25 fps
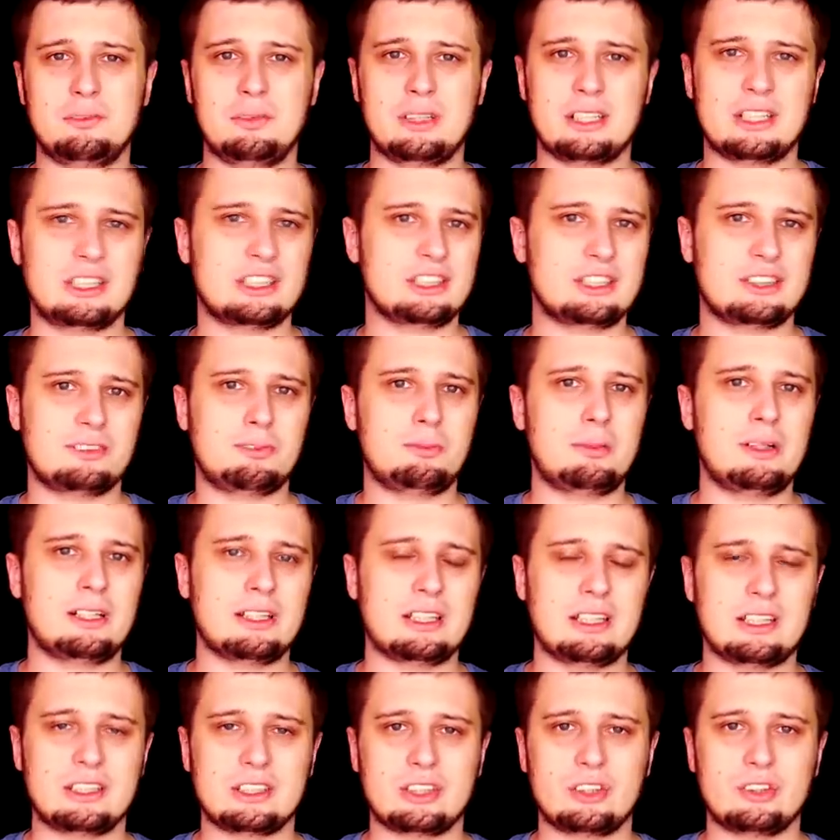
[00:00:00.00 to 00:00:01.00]
мне кажется,
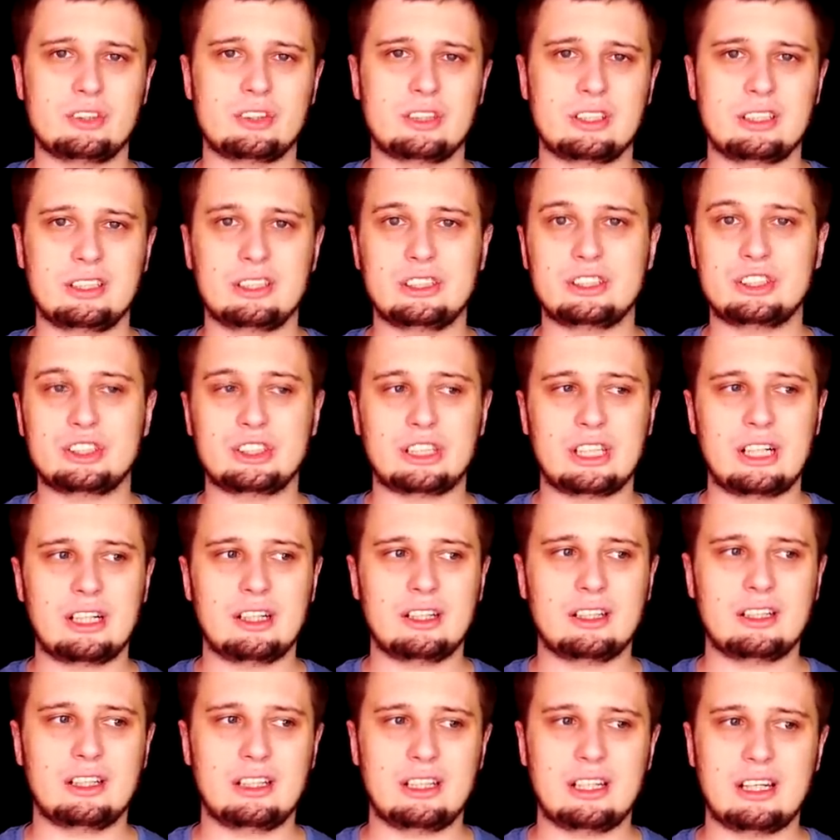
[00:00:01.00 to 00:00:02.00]
вполне осознанный
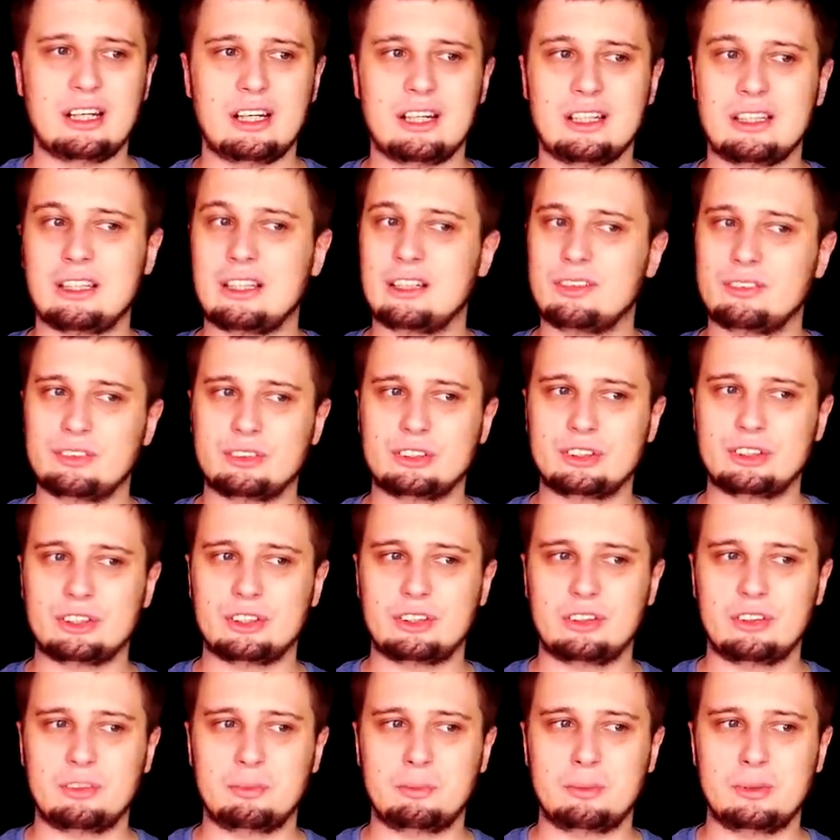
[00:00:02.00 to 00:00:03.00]
шаг для того,
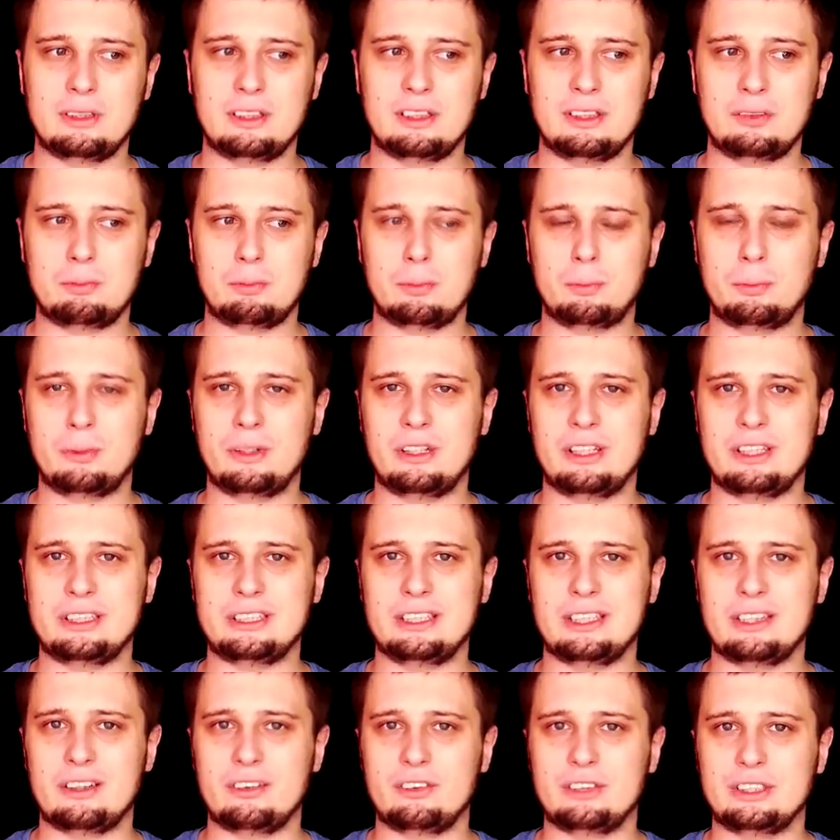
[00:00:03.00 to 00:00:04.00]
чтобы
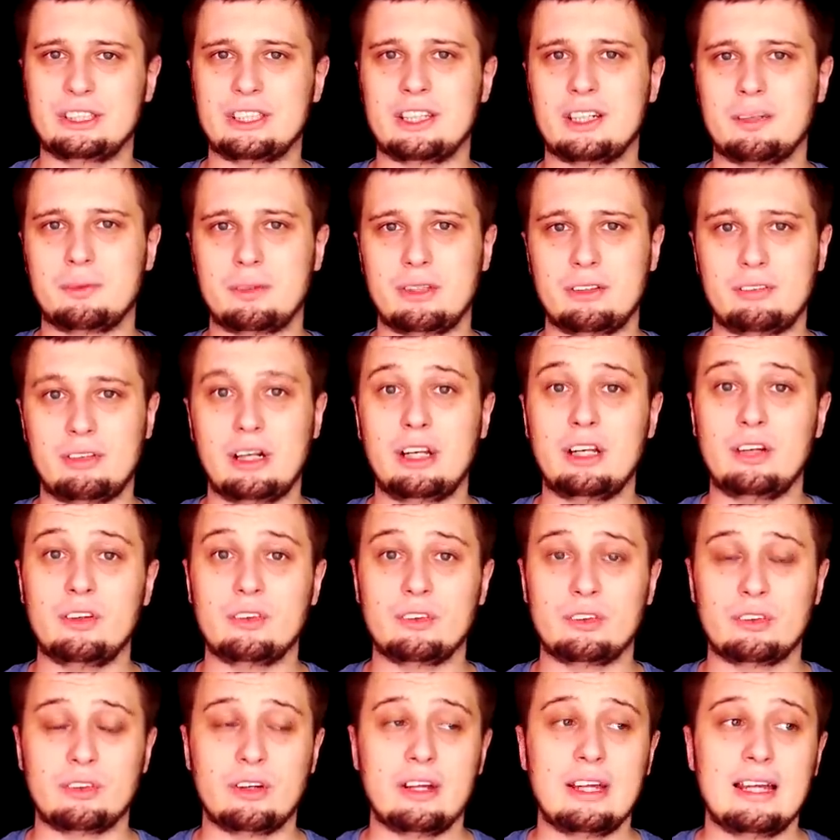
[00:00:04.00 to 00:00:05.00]
популяризировать
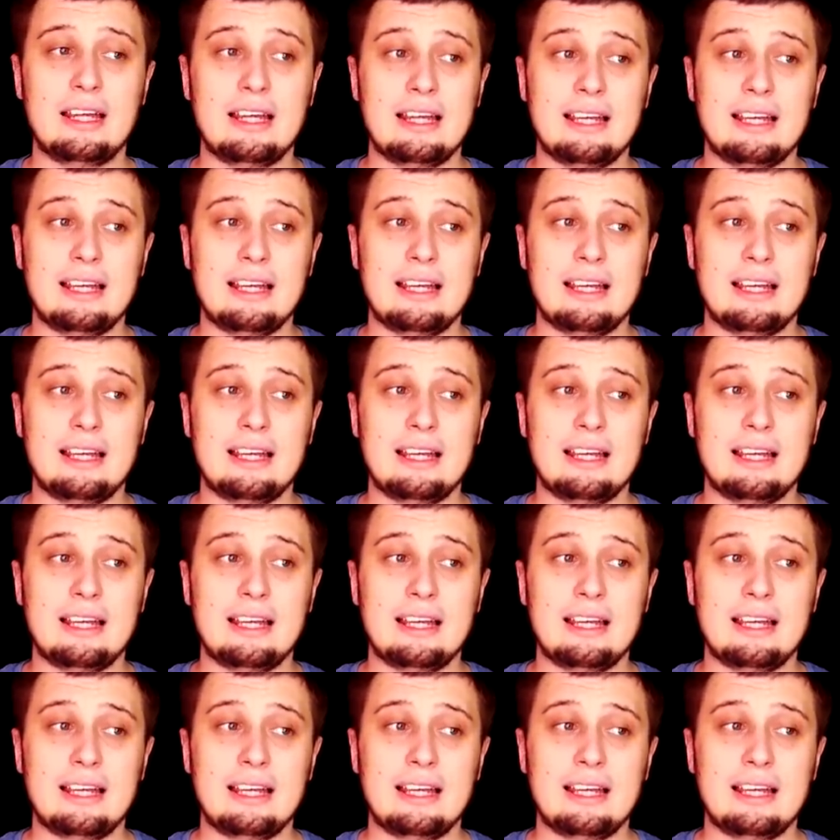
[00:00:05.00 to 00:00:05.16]
криптовалюту.